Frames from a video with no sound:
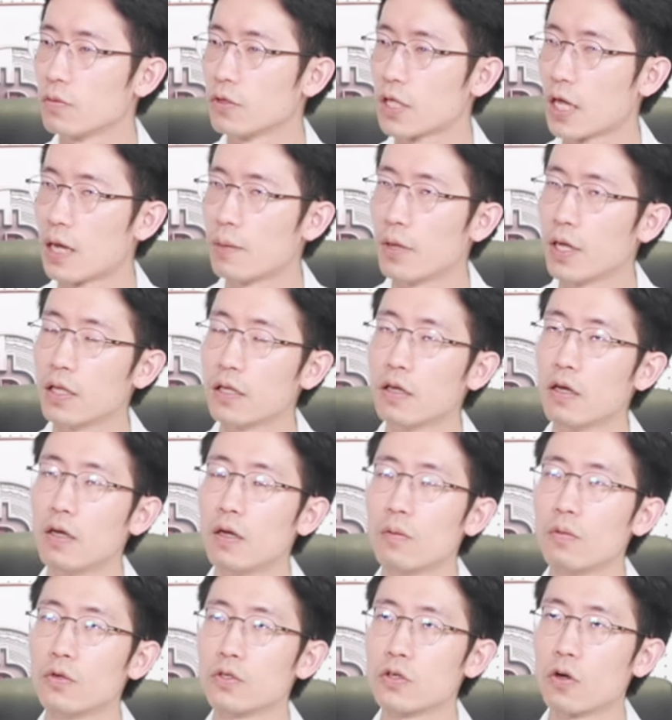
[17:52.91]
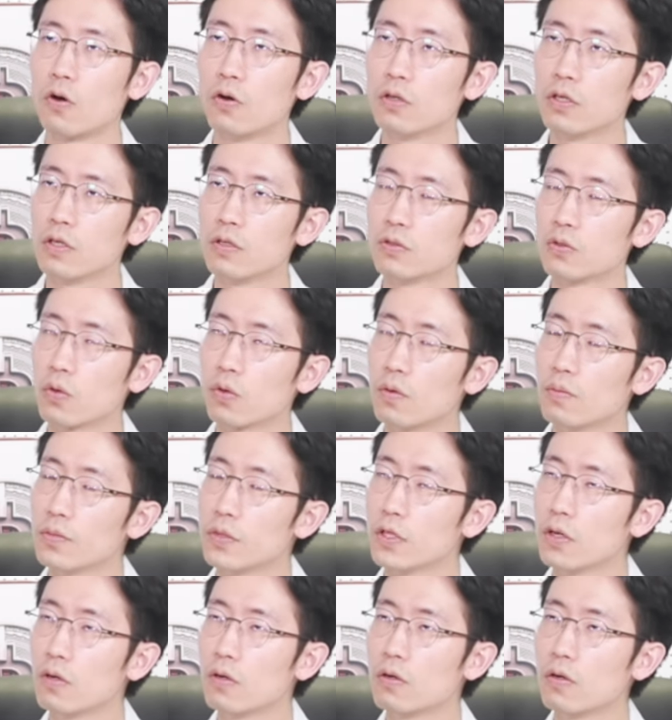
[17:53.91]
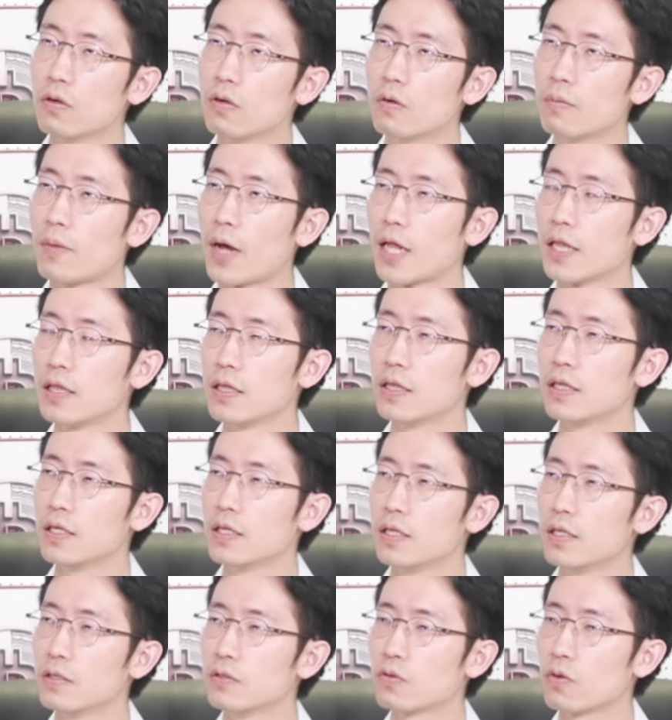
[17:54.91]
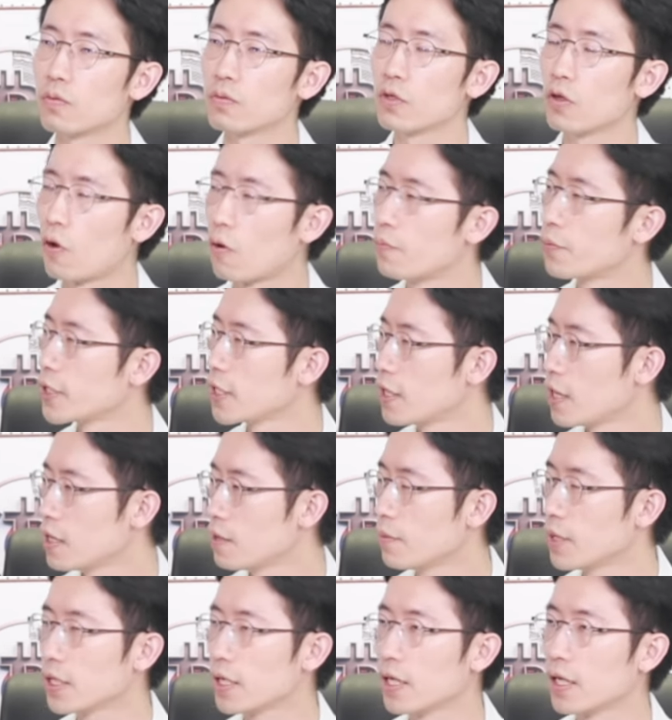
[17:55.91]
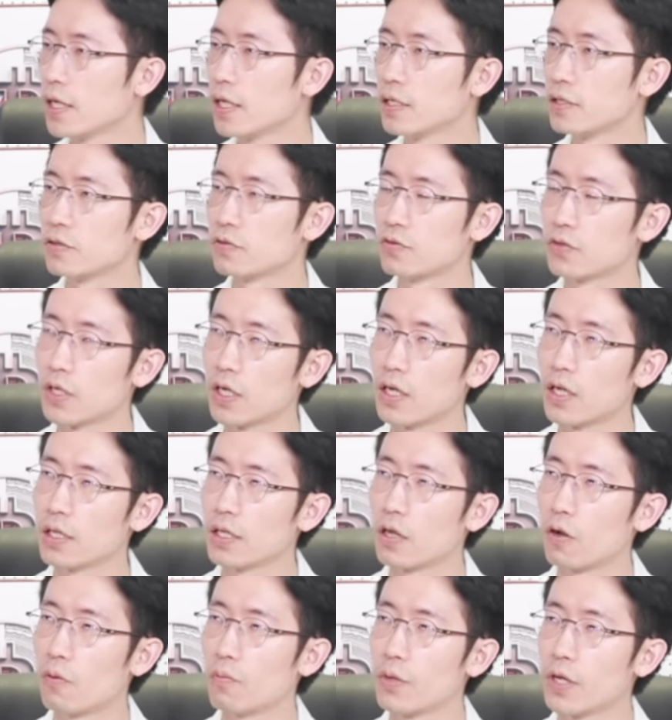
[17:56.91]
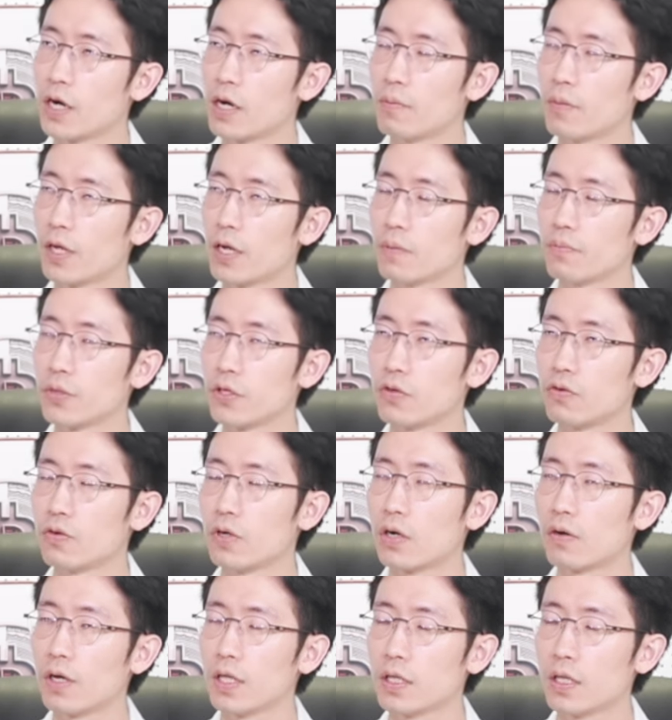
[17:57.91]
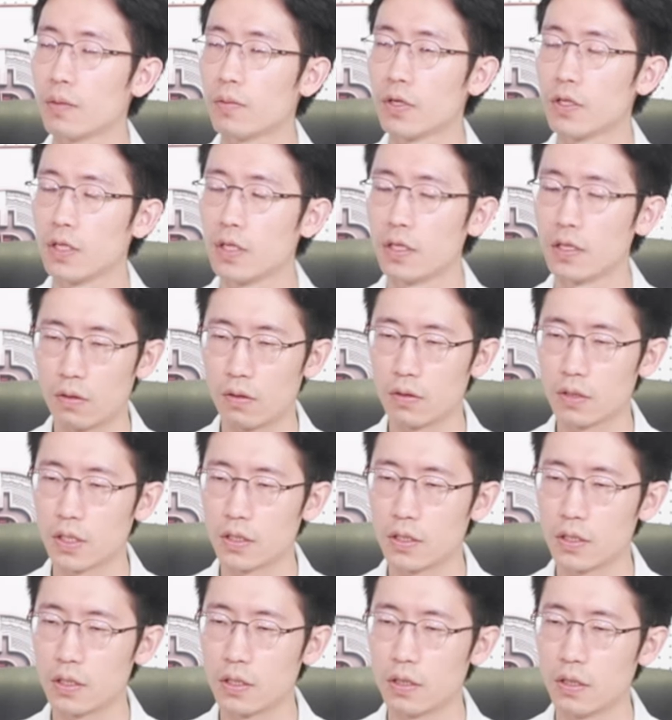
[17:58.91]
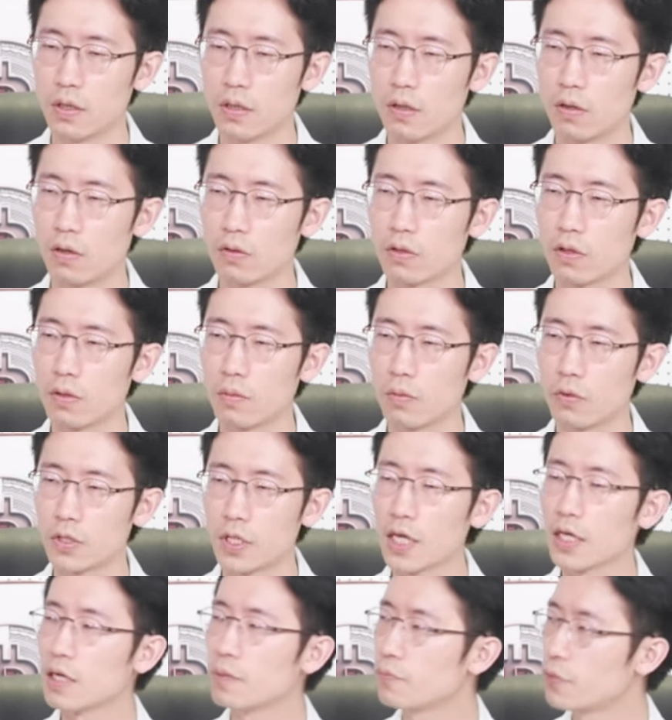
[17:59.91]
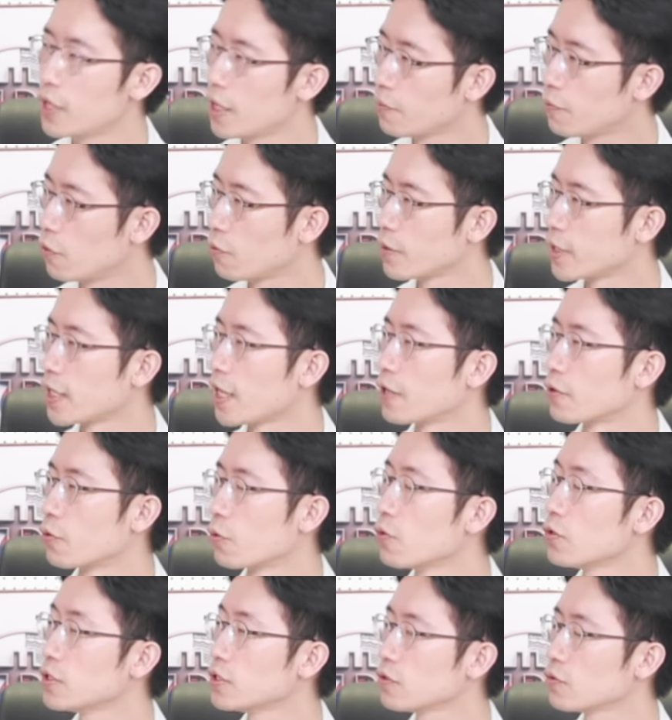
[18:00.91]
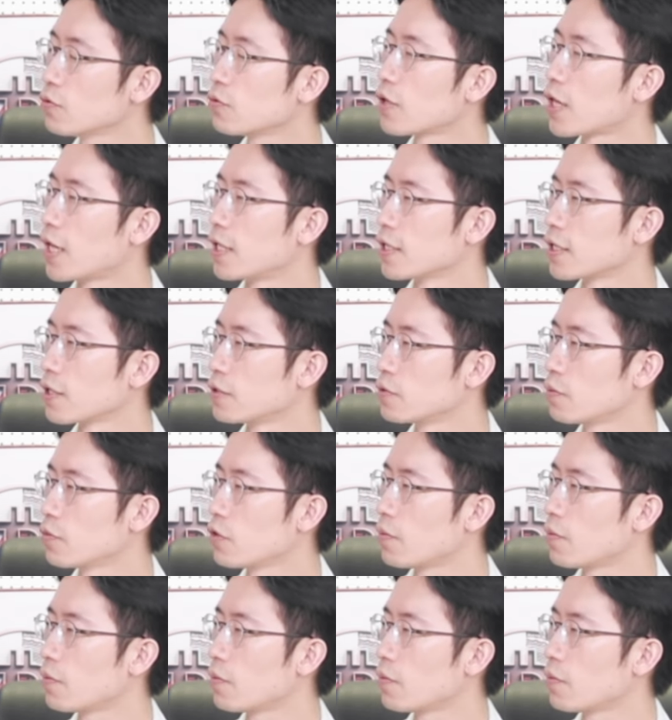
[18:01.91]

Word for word: 뭐 다만 저는 조금 더 어필할 만한 투자자한테 어필할 만한 비유라고 한다면은 사실 어떤 뭐 테크 플랫폼이다 이런 식으로 가는 게 좀 더